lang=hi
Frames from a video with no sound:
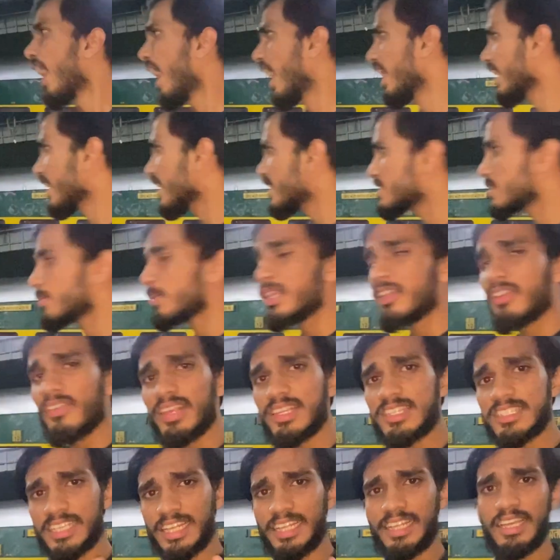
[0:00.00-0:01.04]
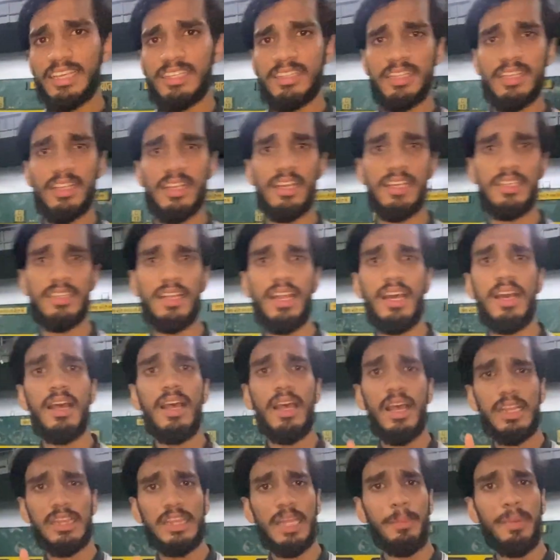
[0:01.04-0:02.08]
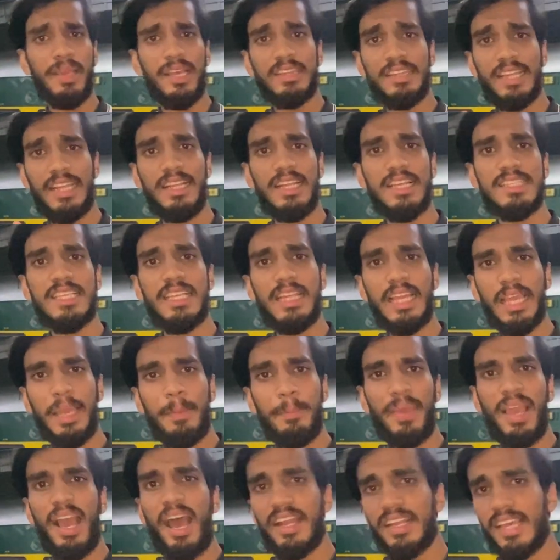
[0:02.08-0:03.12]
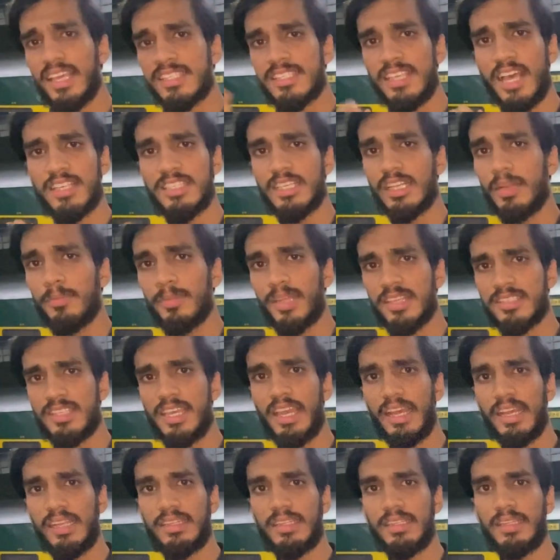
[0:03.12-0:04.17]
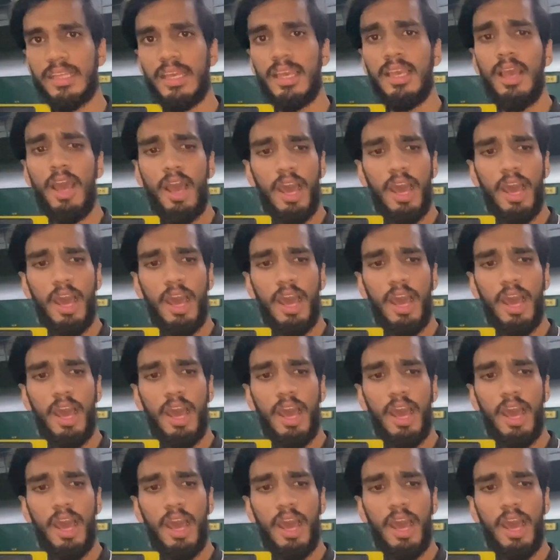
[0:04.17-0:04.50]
हालांकि जब ये ट्रेन चली थी गई थी ना तब ये दिल्ली से लेकर बिहार के सासाराम तक जाया करती थी